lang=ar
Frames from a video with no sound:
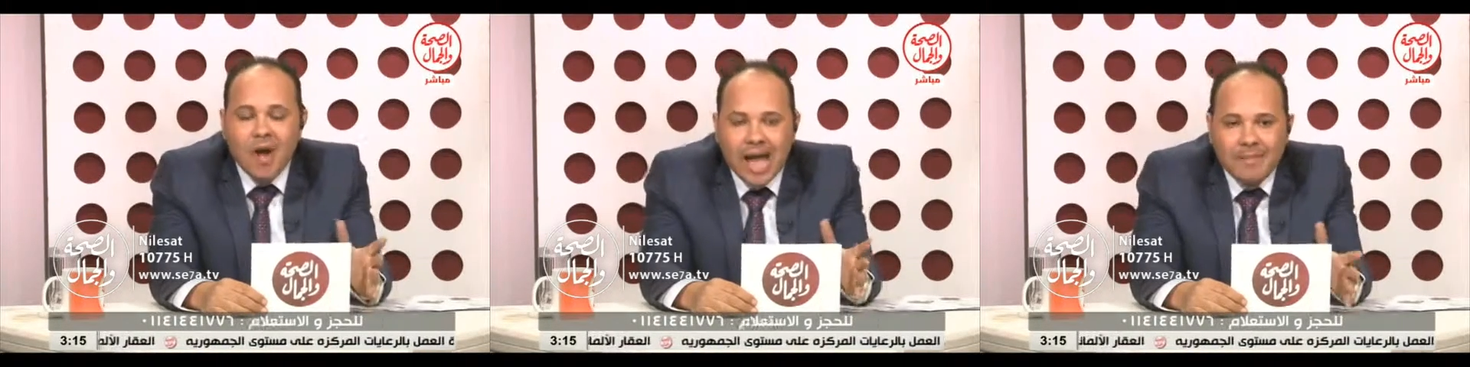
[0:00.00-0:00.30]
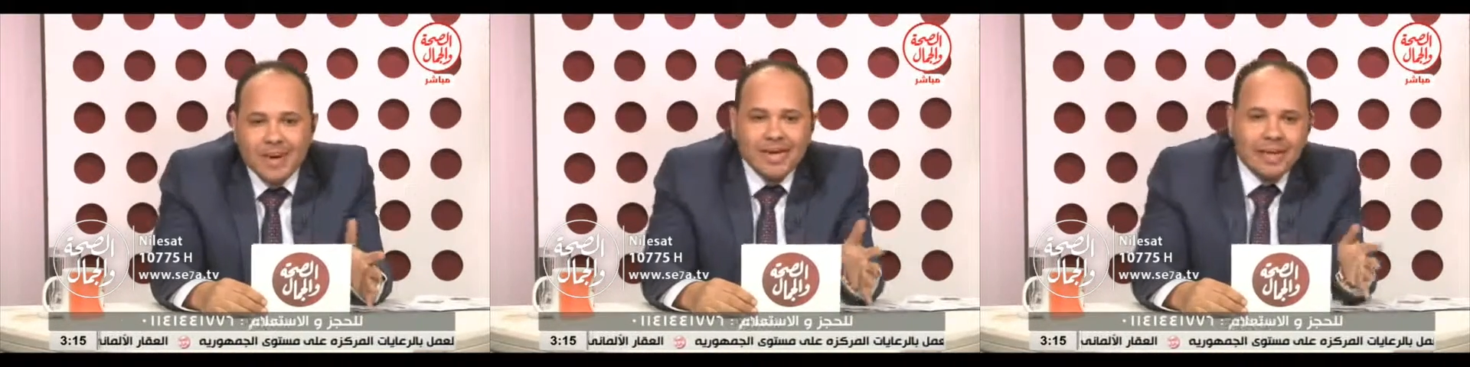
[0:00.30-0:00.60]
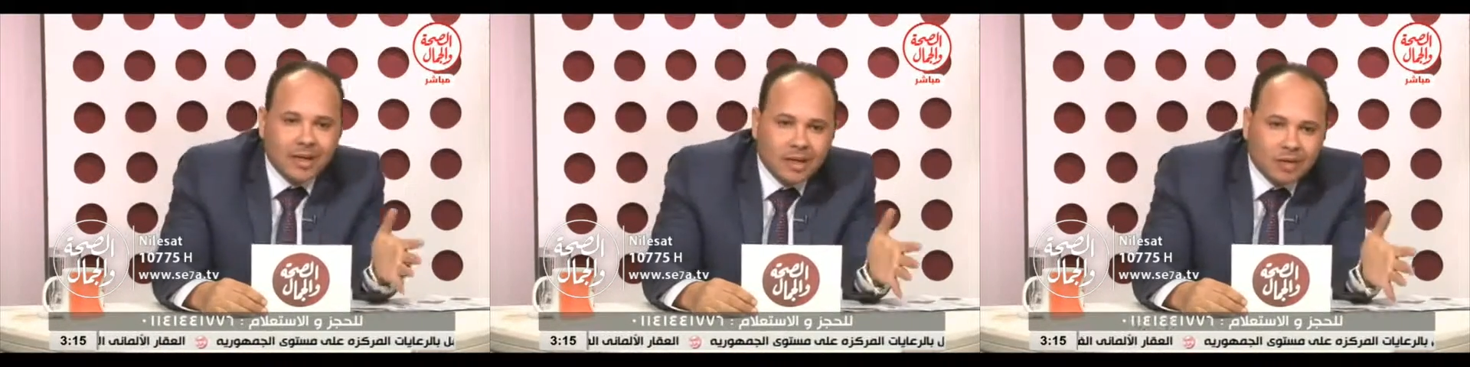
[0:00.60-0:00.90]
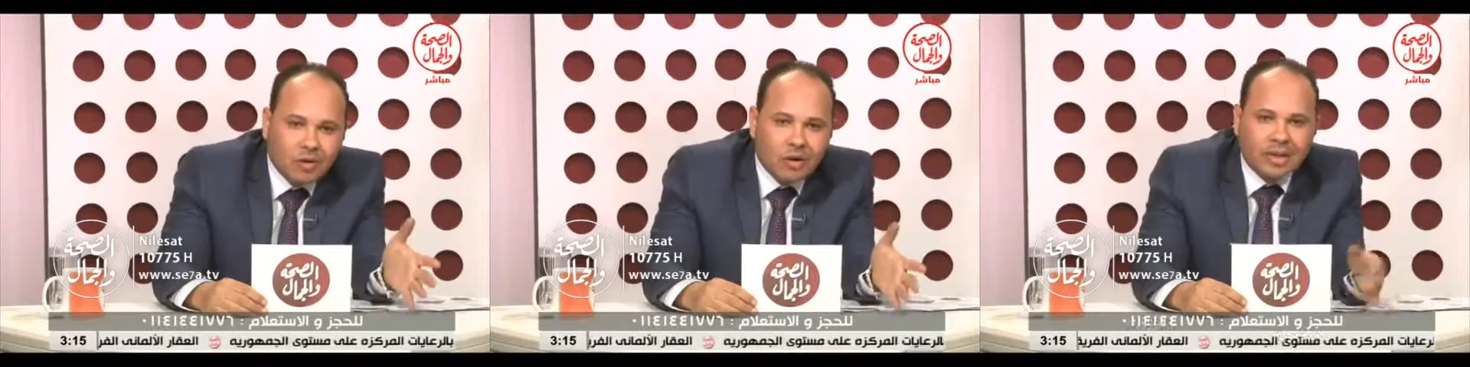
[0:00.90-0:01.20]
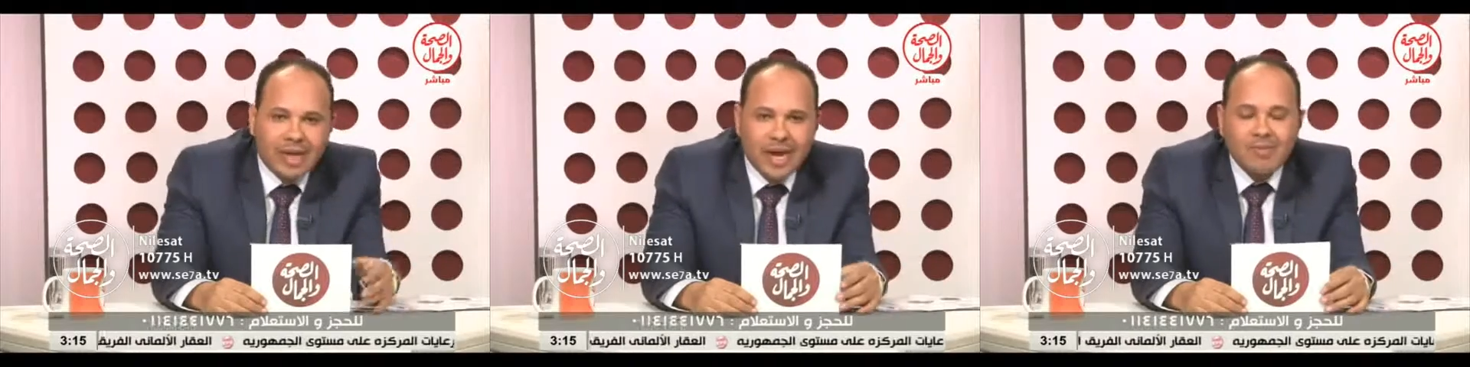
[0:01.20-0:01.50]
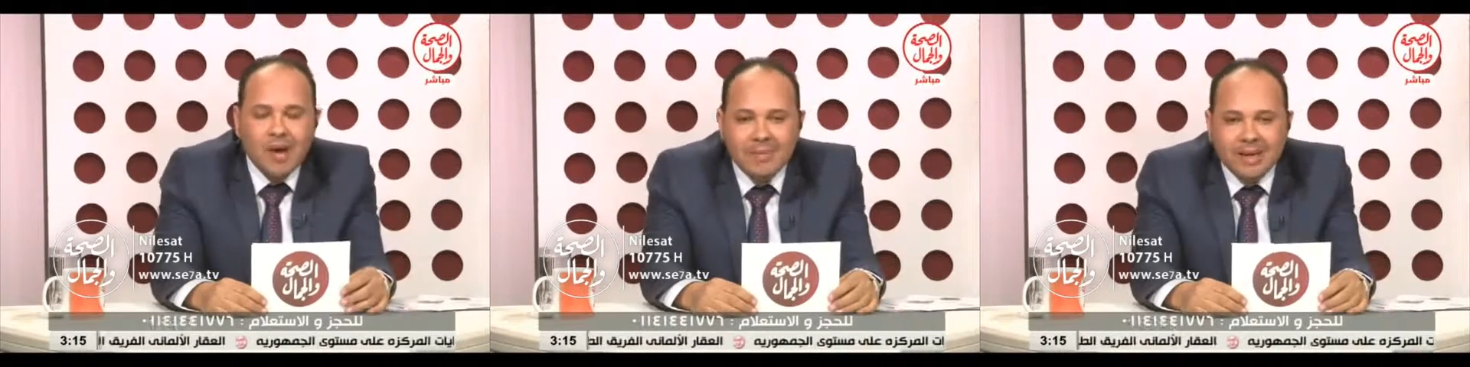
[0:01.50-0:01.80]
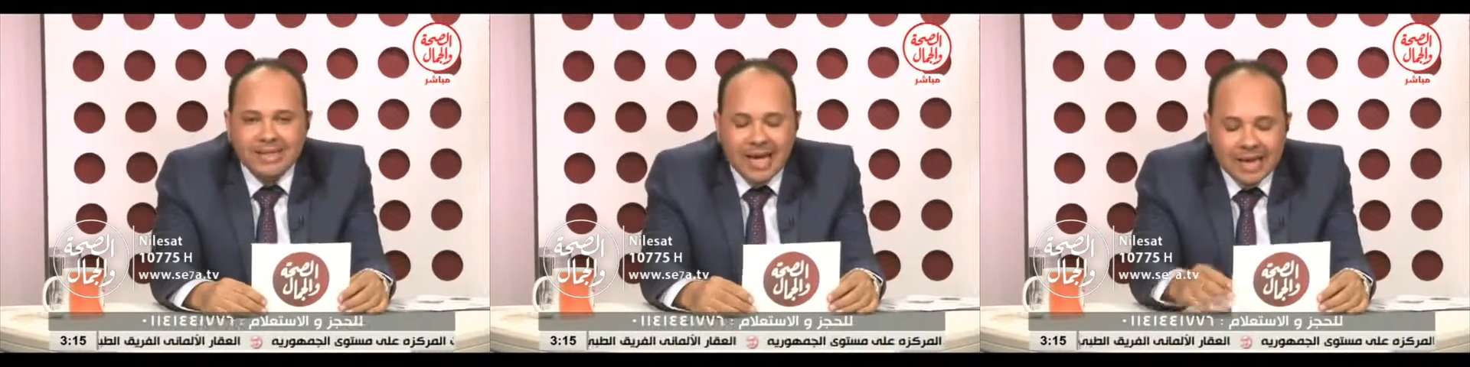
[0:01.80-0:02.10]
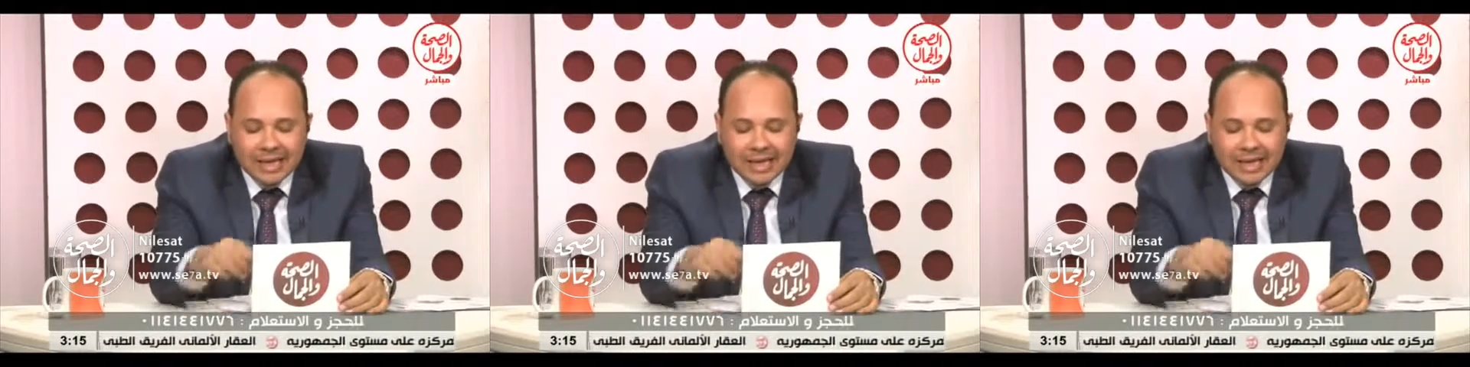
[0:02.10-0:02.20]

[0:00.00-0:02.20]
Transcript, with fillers: كتله المعامل ده هيطلع بالظبط